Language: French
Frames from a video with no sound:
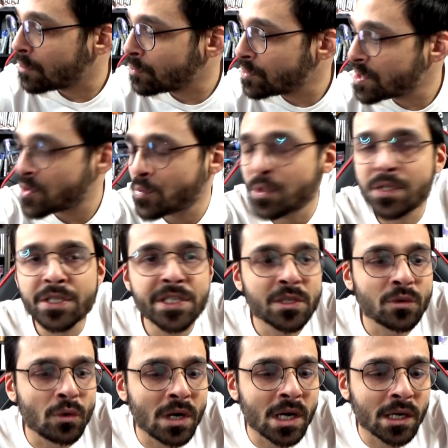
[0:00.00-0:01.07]
On y suit
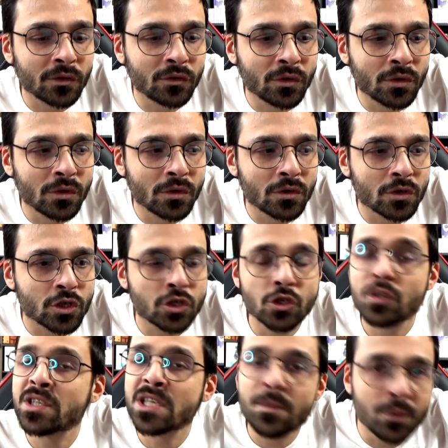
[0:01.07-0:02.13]
l'histoire de
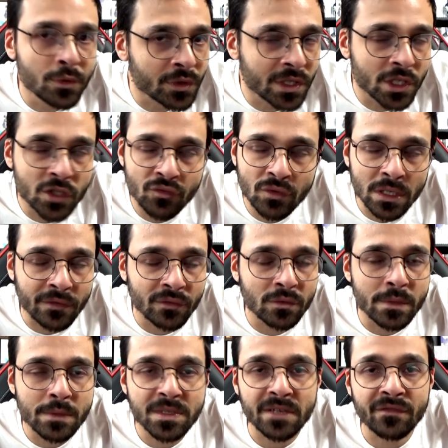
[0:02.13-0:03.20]
je sais plus qui, je vous l'avoue,
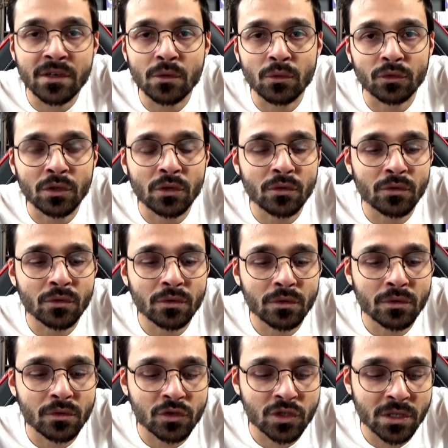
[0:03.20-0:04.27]
même ça fait longtemps euh,
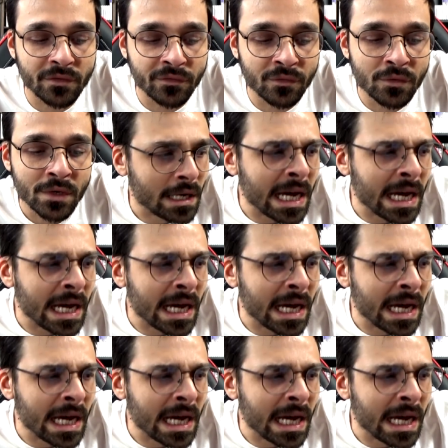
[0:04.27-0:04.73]
que je l'ai vu.